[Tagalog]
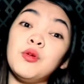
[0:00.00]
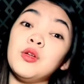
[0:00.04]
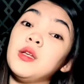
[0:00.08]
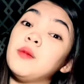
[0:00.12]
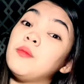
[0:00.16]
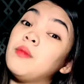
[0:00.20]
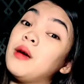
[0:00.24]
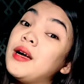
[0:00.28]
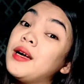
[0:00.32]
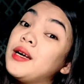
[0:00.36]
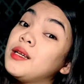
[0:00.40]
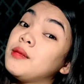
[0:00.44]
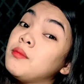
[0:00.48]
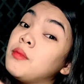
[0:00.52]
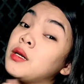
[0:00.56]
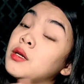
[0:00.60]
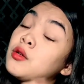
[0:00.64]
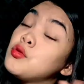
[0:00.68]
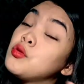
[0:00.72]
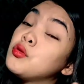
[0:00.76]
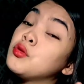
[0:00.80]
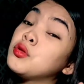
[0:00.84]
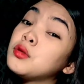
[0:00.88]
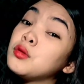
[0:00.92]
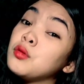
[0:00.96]
ko naman,
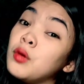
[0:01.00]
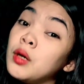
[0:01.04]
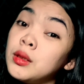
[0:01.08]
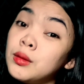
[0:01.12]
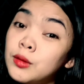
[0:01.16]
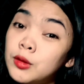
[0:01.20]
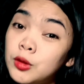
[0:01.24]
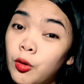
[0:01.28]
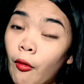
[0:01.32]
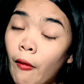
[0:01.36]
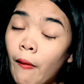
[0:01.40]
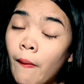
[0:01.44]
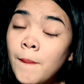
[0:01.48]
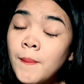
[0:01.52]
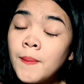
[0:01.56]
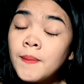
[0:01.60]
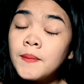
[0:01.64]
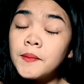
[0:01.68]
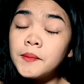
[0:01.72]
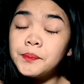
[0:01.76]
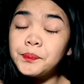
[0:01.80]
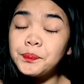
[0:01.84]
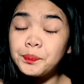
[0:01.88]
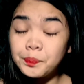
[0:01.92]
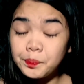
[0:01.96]
magugustuhan niyo to.
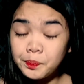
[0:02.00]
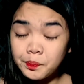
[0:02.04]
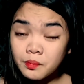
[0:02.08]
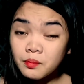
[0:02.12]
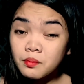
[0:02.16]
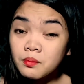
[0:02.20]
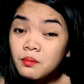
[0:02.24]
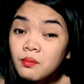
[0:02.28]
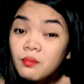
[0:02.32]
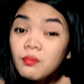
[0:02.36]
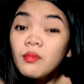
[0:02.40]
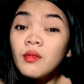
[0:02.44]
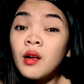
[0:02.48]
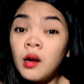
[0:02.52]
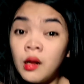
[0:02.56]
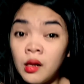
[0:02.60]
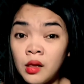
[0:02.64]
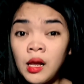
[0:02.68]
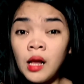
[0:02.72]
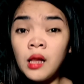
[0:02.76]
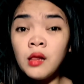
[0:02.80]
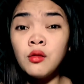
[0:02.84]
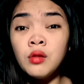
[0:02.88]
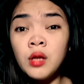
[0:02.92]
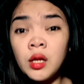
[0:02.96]

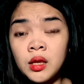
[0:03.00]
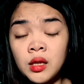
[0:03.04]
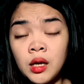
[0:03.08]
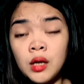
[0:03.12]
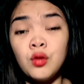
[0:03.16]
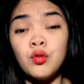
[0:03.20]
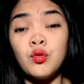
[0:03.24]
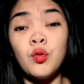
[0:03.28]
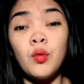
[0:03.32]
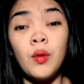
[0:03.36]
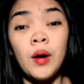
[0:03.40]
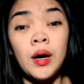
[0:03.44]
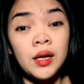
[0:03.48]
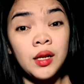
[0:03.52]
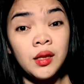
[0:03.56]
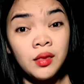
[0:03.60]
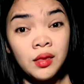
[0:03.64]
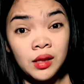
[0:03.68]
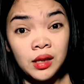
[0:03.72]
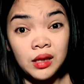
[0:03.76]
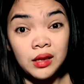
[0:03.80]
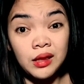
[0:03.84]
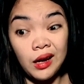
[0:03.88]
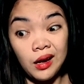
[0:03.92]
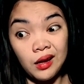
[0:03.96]
Lalo na't ngayon
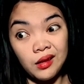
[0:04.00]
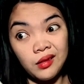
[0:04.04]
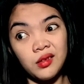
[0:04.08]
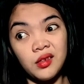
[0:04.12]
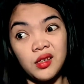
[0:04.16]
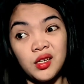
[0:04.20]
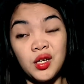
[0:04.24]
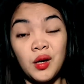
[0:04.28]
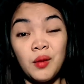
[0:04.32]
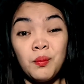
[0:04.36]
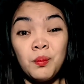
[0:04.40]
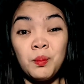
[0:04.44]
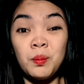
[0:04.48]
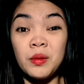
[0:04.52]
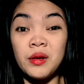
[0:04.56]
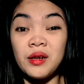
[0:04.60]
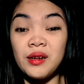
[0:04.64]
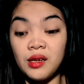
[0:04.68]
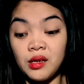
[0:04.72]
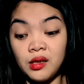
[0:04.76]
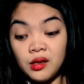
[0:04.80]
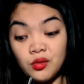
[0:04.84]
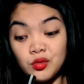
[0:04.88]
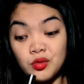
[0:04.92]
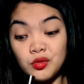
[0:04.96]
quarantine at
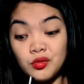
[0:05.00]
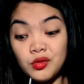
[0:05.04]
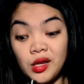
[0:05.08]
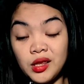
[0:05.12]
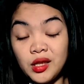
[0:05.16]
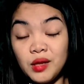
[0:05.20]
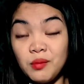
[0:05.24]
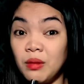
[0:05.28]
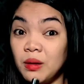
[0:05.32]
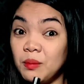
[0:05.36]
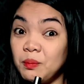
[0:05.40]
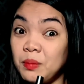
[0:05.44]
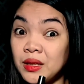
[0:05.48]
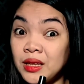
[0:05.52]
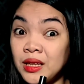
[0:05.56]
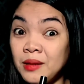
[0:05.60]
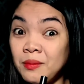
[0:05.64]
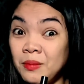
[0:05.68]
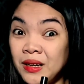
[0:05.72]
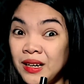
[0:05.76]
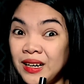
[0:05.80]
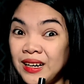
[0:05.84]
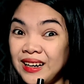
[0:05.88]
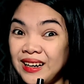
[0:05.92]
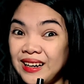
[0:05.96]
syempre gusto natin
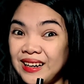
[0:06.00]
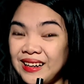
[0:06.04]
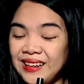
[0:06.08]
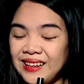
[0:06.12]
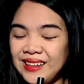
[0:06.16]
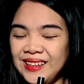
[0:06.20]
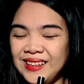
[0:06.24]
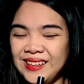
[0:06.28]
magpataba.